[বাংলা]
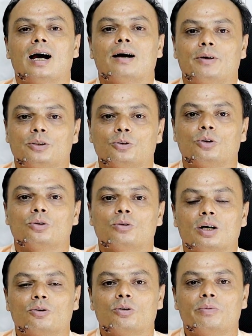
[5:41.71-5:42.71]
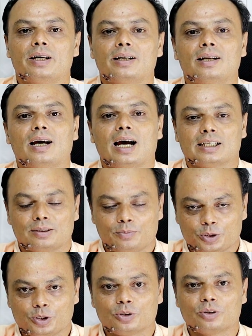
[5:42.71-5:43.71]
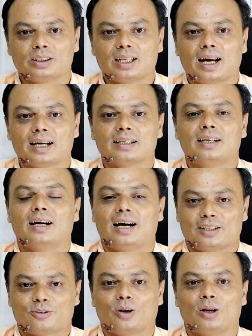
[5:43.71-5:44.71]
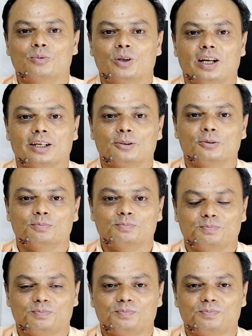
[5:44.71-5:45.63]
আমার জন্য দোয়া করবেন আসে পর্যন্তই থাক আসসালামু আলাইকুম